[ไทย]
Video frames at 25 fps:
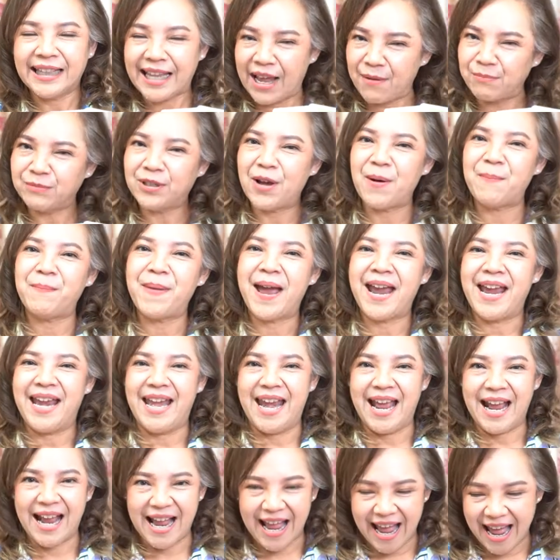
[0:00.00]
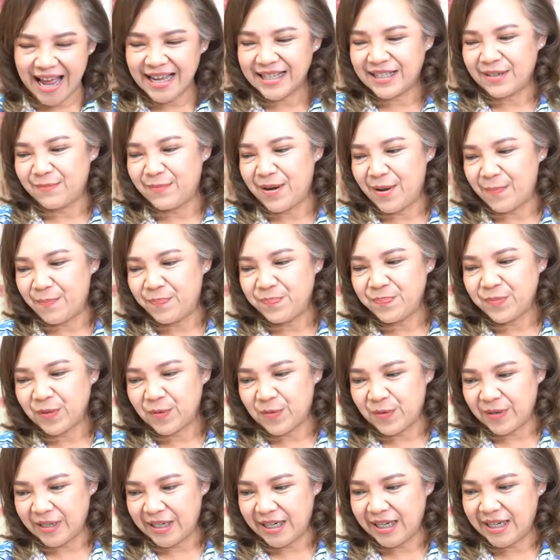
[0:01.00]
ทำต่อไปนะคะสำหรับ
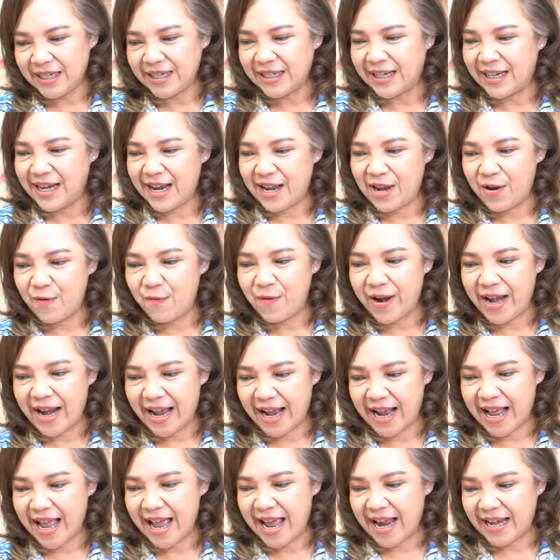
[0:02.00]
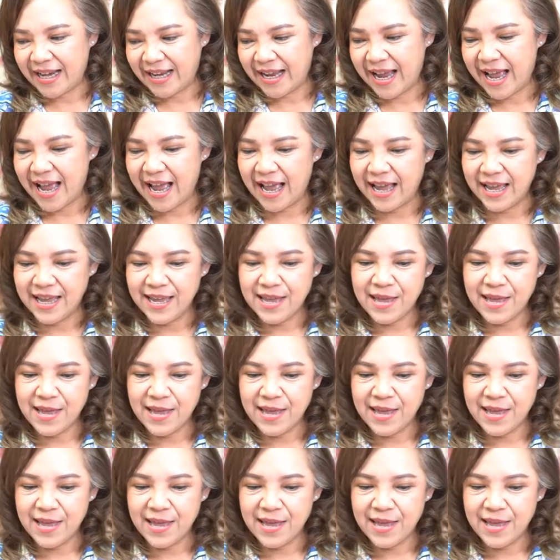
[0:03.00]
คนที่เกิดในวันอังคารค่ะ